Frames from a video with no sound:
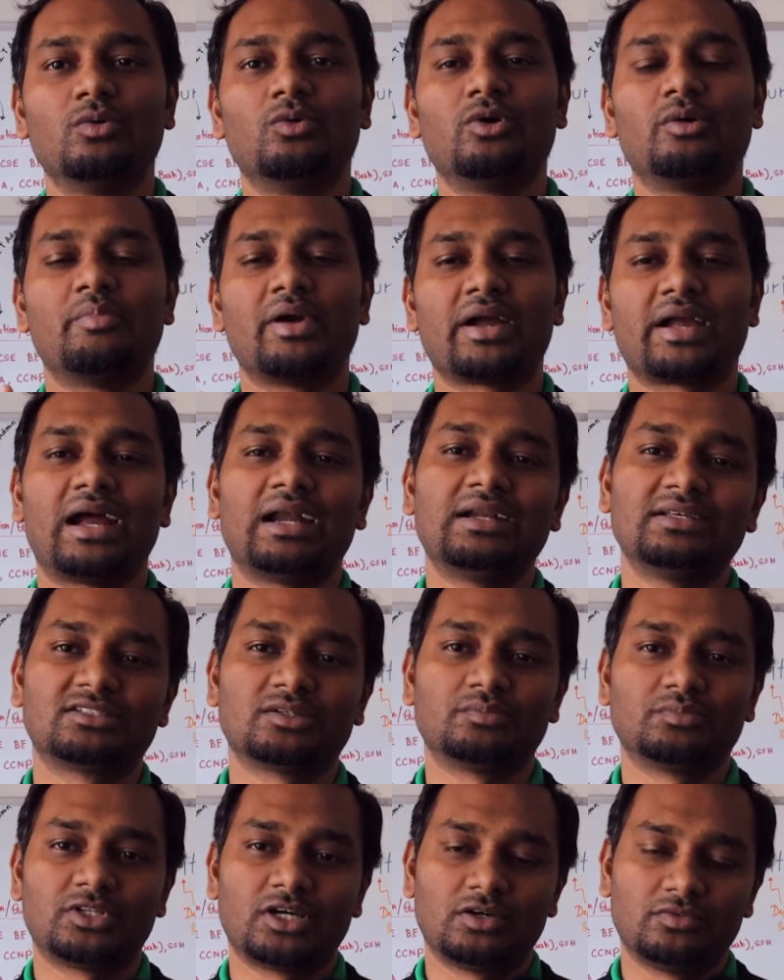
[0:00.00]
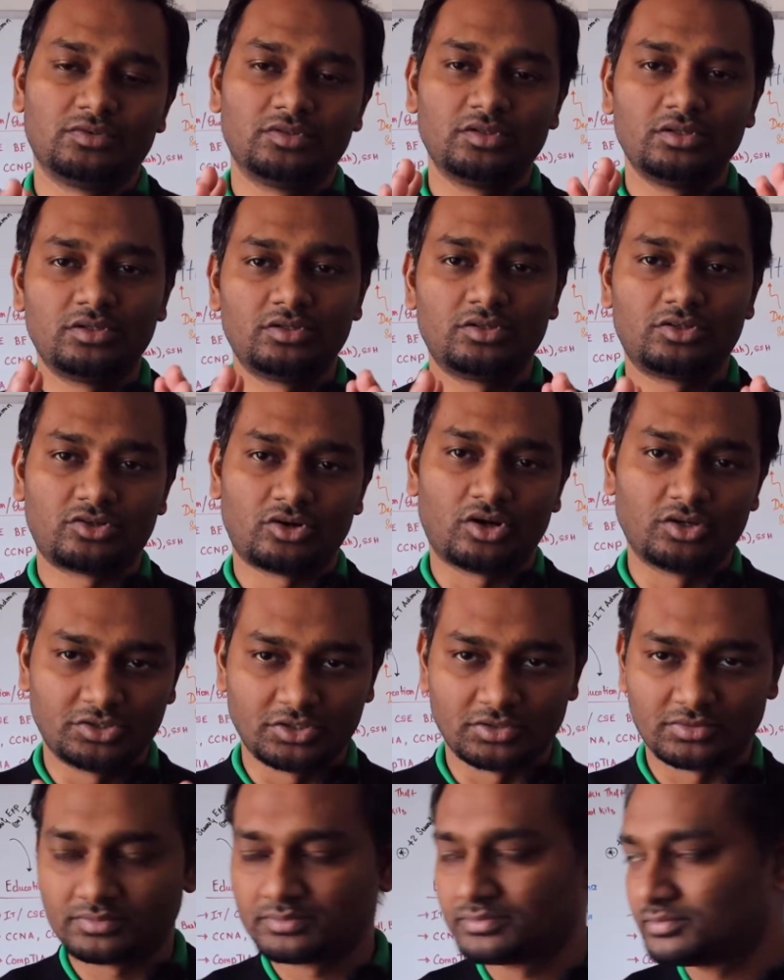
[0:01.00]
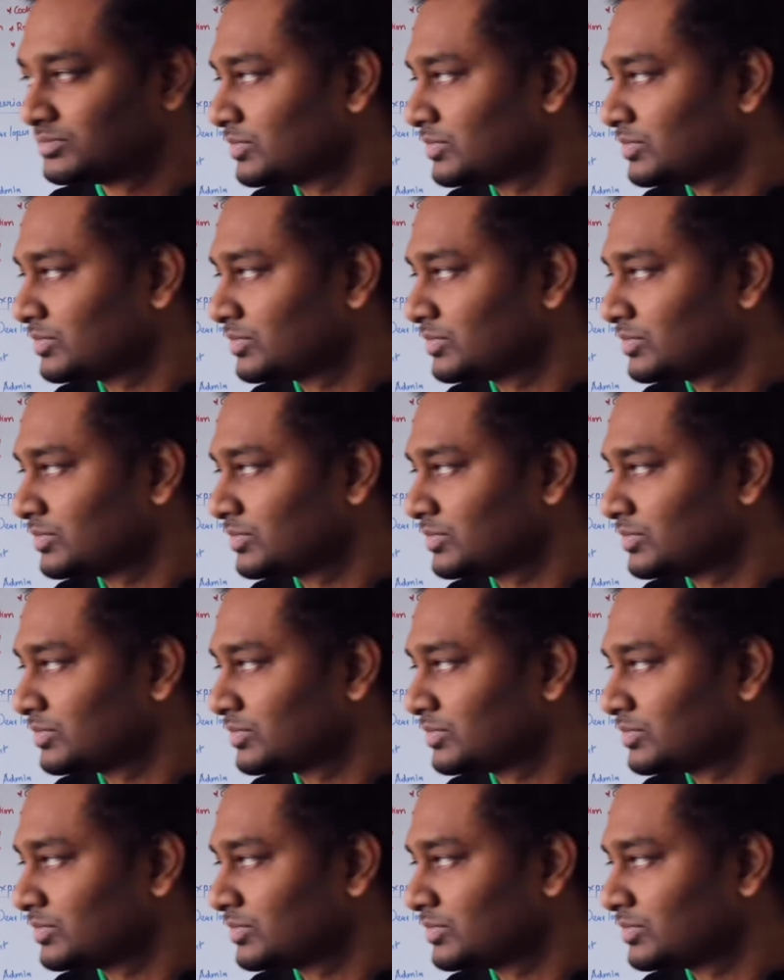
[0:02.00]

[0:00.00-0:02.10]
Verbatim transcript: ஒரு மெக்கானிசம் தான் வந்து ட்ராஜன்